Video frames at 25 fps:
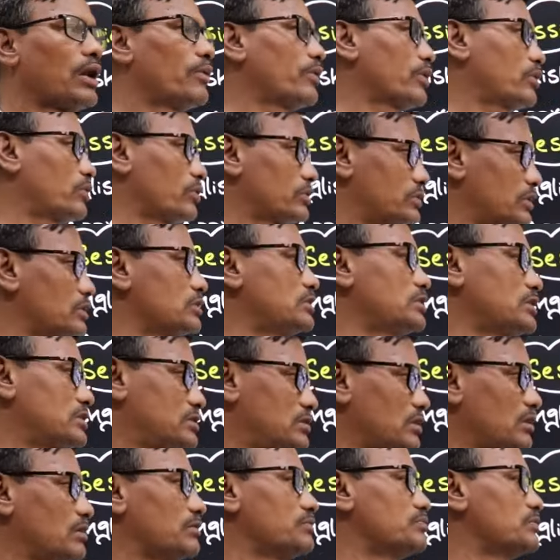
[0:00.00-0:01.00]
నలభై క్వశ్చన్స్
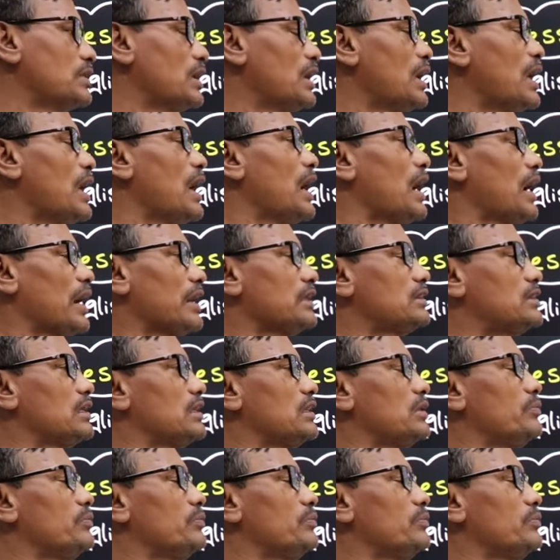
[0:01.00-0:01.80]
ఇస్తారు అయితే